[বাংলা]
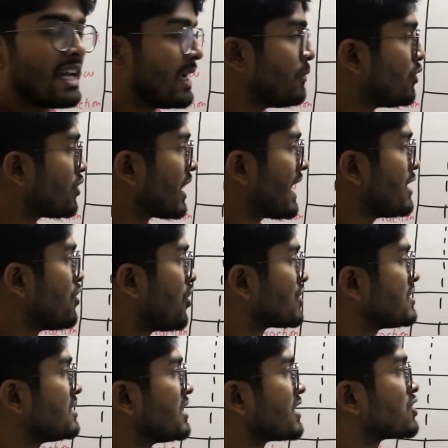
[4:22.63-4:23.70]
এবং এই
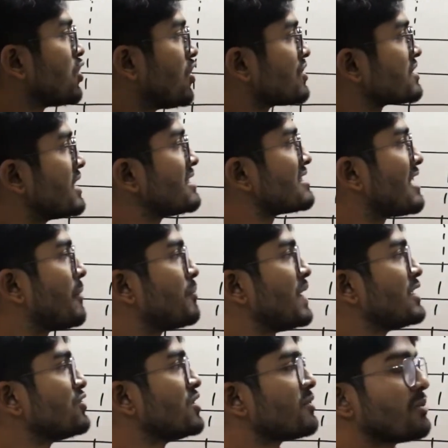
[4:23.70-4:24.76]
অক্সিজেনের কনস্ট্যান্ট সাপ্লাই
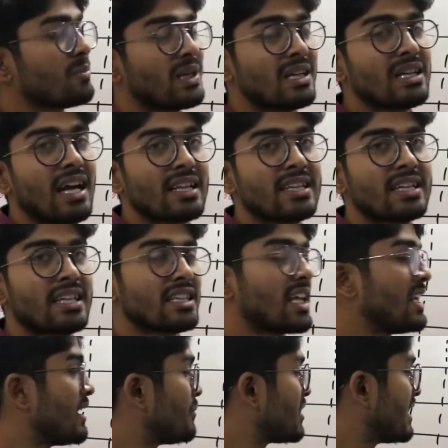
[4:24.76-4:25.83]
যদি আমার ব্রেন না থাকে
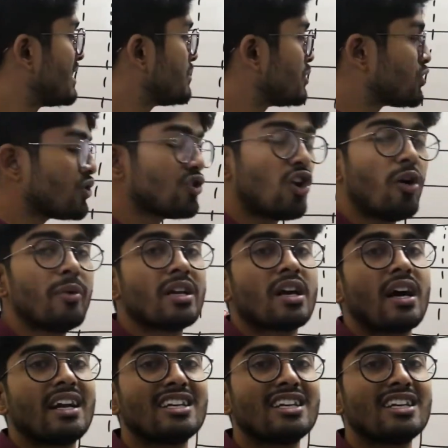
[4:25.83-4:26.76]
তাহলে আমার এটিপি তৈরি হবে না